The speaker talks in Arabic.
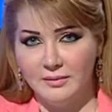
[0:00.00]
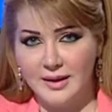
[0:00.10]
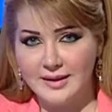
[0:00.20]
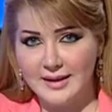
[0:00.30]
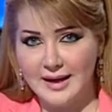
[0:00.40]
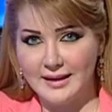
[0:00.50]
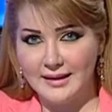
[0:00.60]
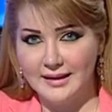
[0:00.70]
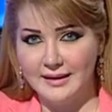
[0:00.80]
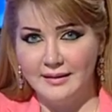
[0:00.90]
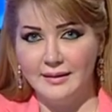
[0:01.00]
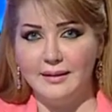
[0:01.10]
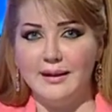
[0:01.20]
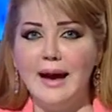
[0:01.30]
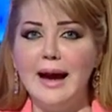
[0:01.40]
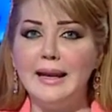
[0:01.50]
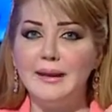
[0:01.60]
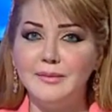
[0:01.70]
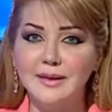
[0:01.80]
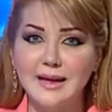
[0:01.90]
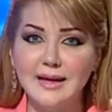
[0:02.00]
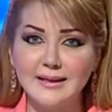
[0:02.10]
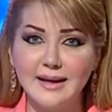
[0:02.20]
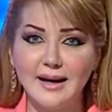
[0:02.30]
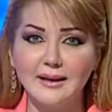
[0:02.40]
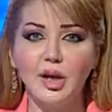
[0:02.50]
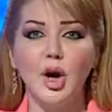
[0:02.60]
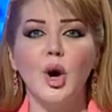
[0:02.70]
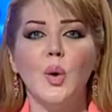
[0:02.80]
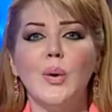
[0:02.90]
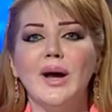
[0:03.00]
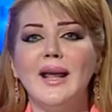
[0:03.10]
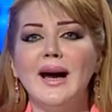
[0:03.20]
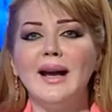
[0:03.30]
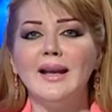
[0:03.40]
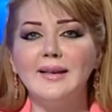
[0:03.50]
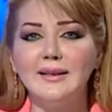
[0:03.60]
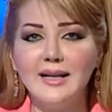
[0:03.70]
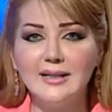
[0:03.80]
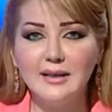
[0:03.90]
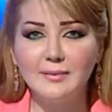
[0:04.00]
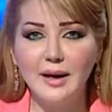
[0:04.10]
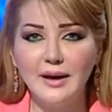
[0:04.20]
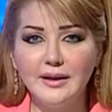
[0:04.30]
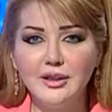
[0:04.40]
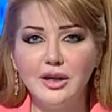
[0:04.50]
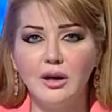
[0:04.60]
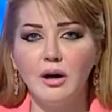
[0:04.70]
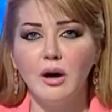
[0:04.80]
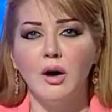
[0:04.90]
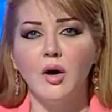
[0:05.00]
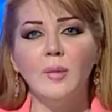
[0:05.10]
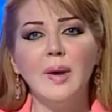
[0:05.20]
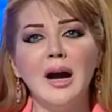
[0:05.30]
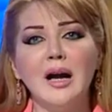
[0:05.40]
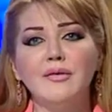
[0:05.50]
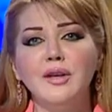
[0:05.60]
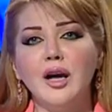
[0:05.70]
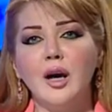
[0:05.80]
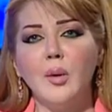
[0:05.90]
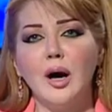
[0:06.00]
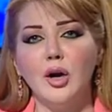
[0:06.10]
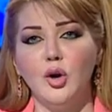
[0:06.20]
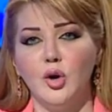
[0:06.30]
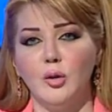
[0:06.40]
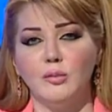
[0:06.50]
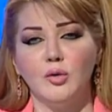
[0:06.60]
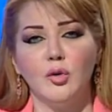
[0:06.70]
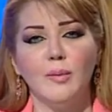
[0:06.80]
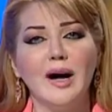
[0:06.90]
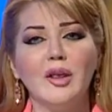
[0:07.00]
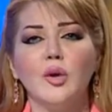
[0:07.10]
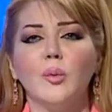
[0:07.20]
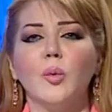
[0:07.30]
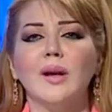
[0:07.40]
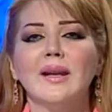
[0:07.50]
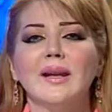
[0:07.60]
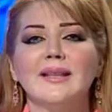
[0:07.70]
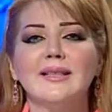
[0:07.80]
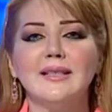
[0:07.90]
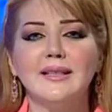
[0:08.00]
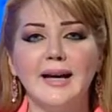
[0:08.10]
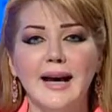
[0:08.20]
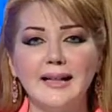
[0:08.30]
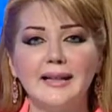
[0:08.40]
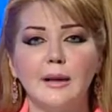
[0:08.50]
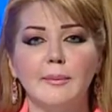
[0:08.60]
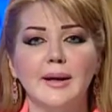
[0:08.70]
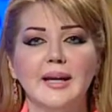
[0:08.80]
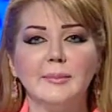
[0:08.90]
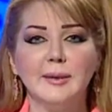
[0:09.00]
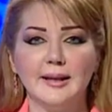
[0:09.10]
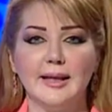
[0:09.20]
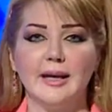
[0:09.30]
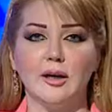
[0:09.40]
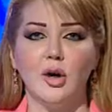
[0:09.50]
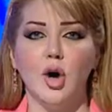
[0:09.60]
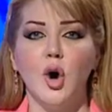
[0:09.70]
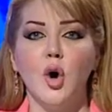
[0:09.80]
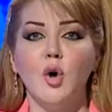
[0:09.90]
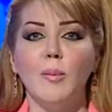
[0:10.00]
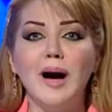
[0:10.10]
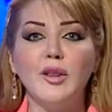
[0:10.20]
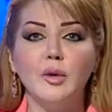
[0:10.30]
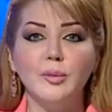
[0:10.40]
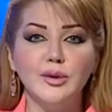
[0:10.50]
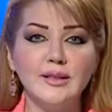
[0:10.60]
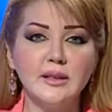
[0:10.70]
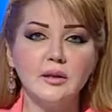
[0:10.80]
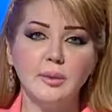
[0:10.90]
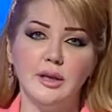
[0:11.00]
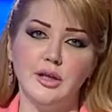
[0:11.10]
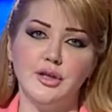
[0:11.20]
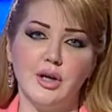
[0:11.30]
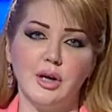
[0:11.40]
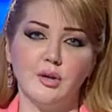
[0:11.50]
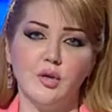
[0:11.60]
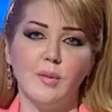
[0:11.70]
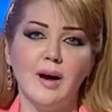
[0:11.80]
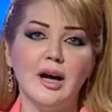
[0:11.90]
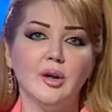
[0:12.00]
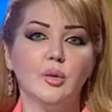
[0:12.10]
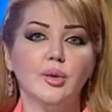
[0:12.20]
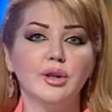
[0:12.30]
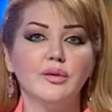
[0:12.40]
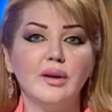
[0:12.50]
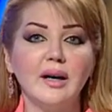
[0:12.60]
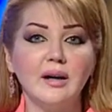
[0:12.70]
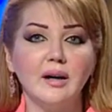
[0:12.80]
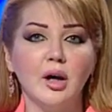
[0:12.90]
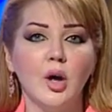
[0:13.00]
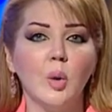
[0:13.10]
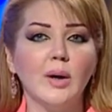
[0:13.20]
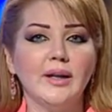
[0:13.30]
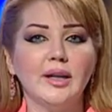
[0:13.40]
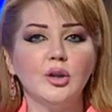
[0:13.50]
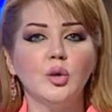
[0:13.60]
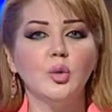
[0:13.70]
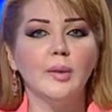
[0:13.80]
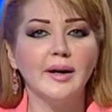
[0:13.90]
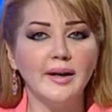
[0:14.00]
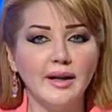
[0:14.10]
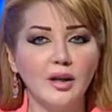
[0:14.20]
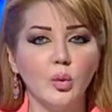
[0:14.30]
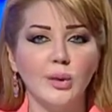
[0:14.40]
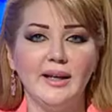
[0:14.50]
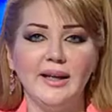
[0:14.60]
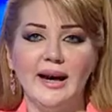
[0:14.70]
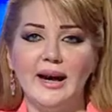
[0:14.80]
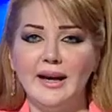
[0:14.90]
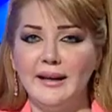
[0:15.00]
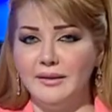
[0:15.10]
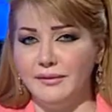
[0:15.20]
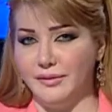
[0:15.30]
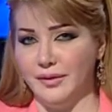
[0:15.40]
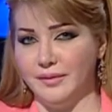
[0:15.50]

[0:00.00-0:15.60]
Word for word: ما سائلين لا على امتيازات ولا على تحسين معيشة وهم عايفين عوائلهم وبعضهم والله يسكن حتى بيت من تنك وبعضهم يسكن بالإيجار وما عنده يدفع واللي عنده مريض واللي عايف